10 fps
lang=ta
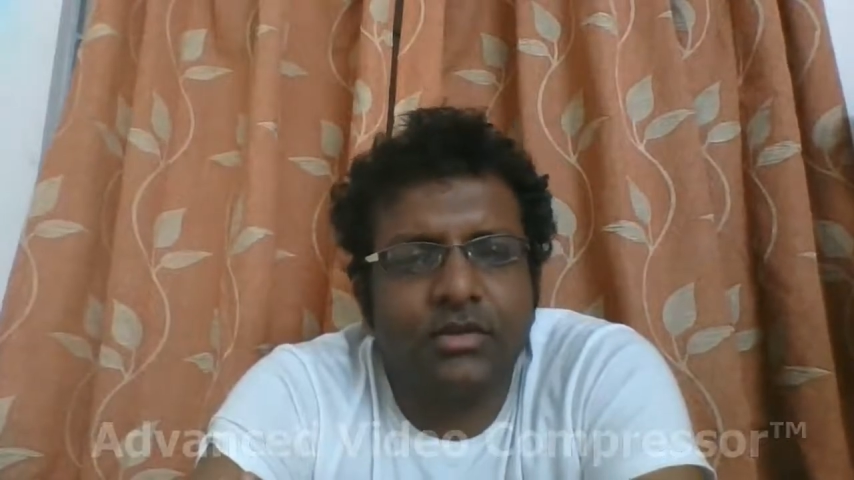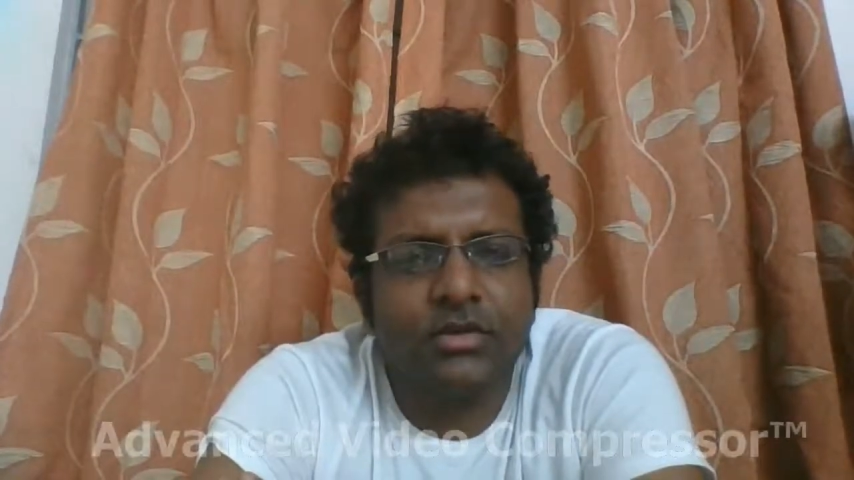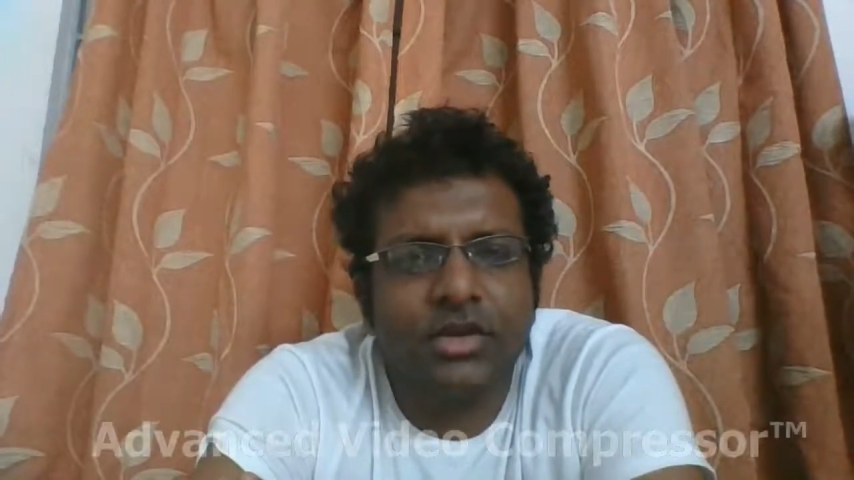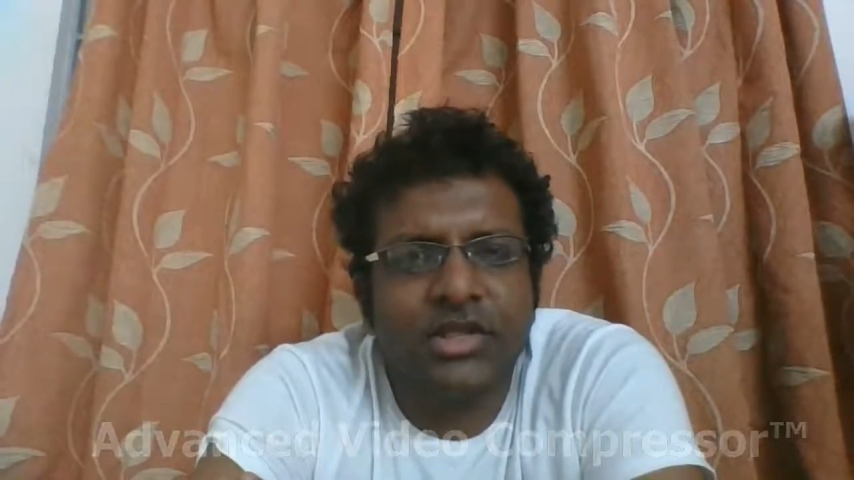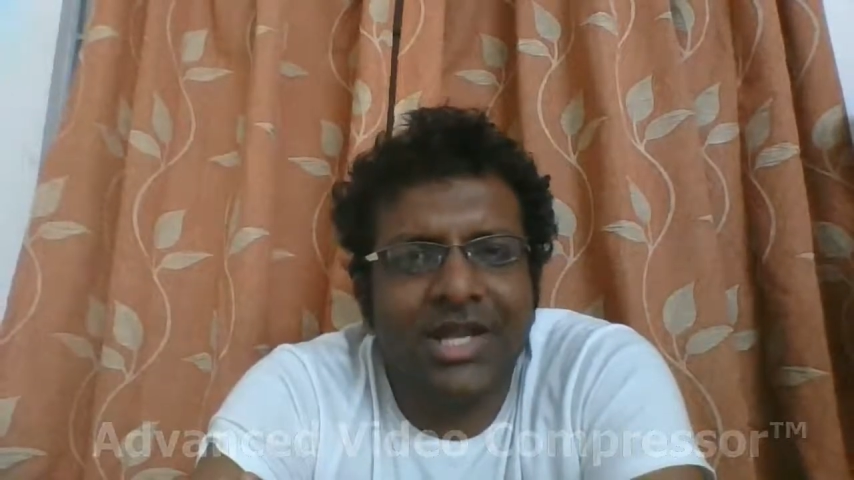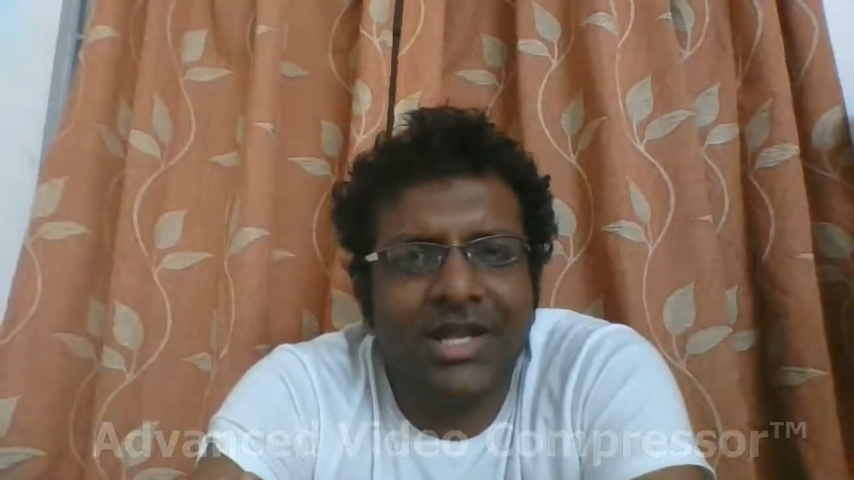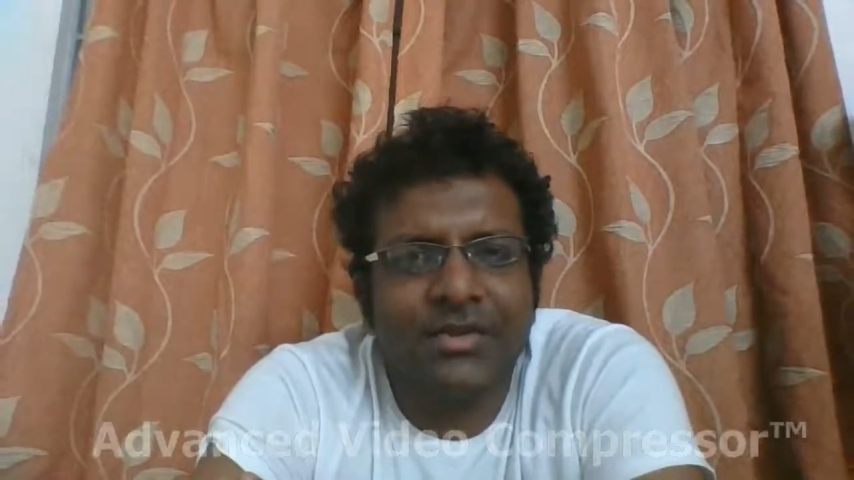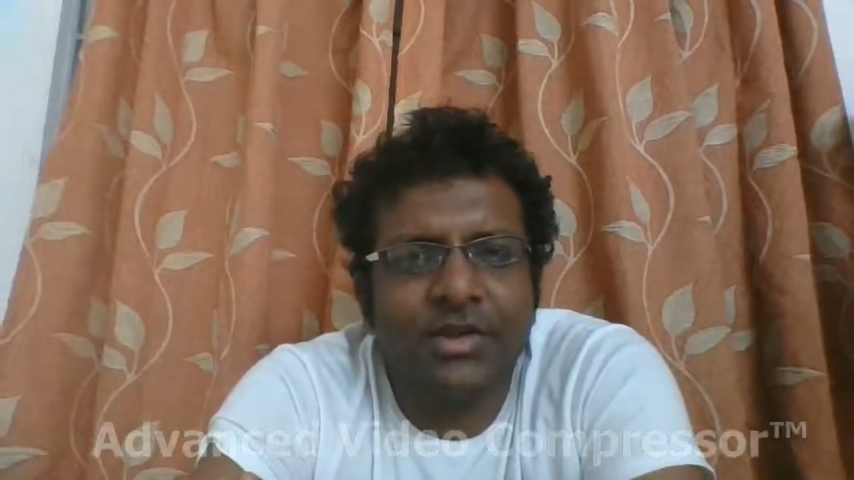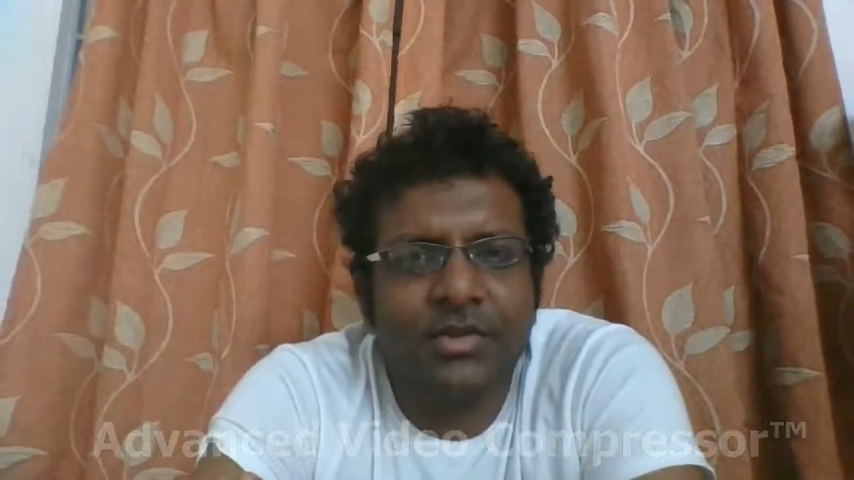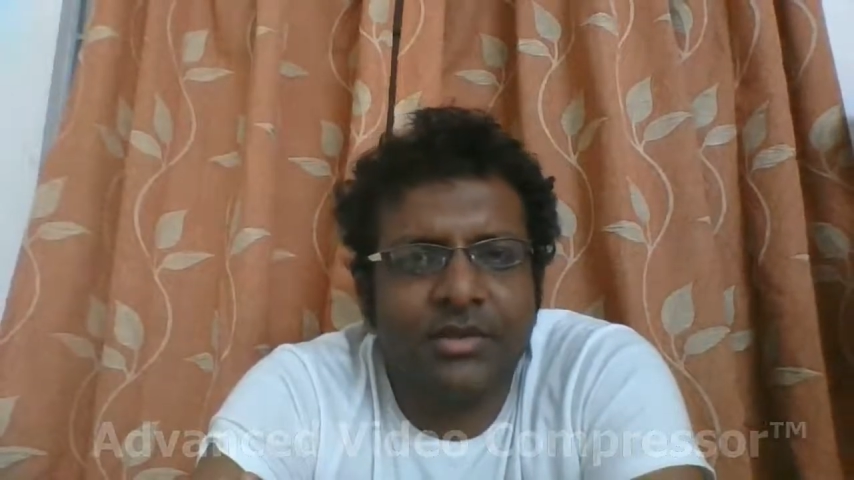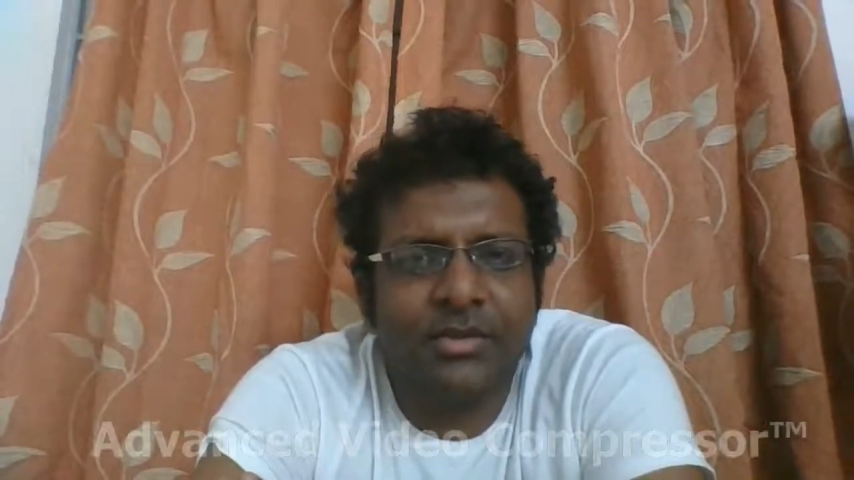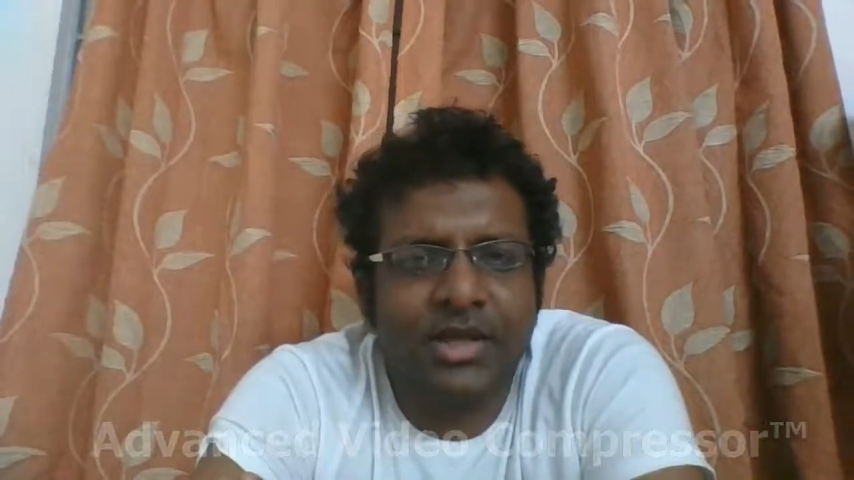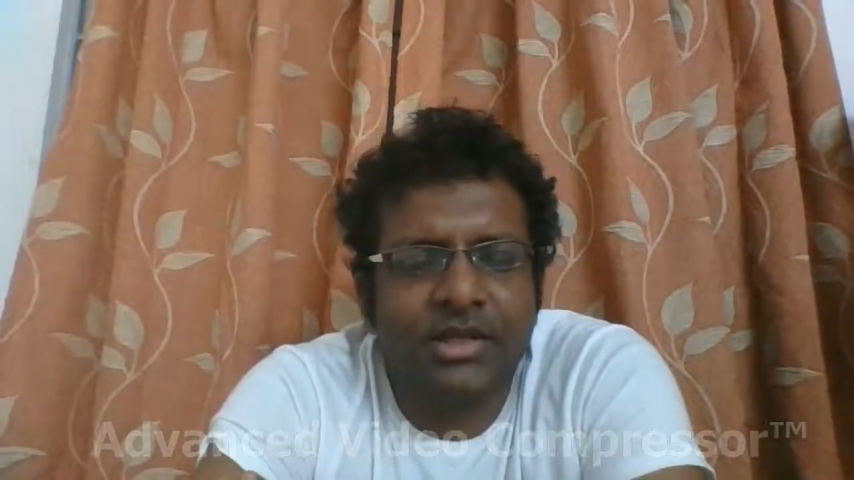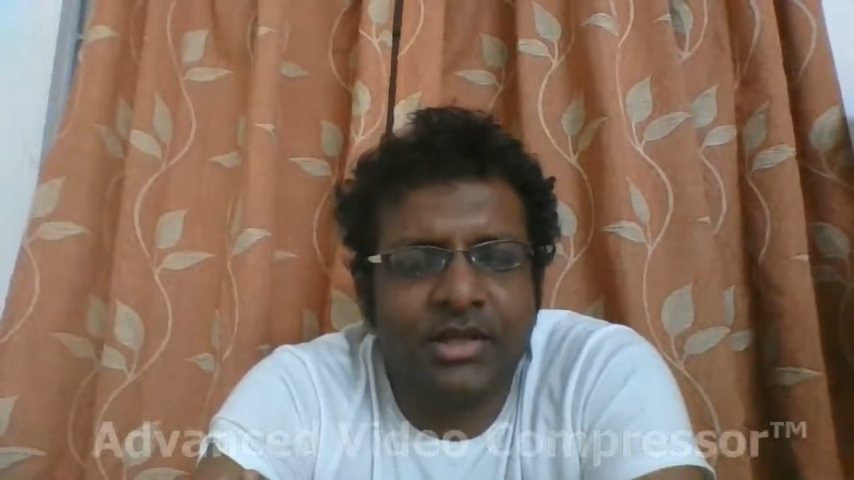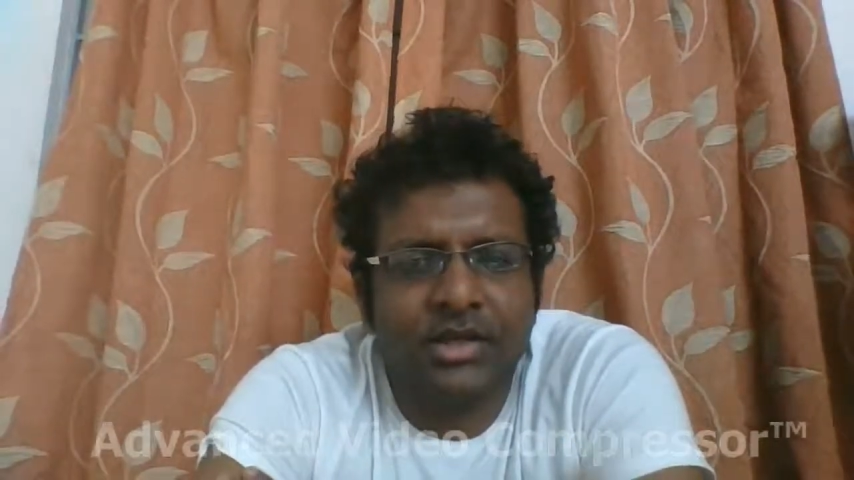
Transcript: ஸோ இந்த ஜான்வரி மந்த் மேரேஜ்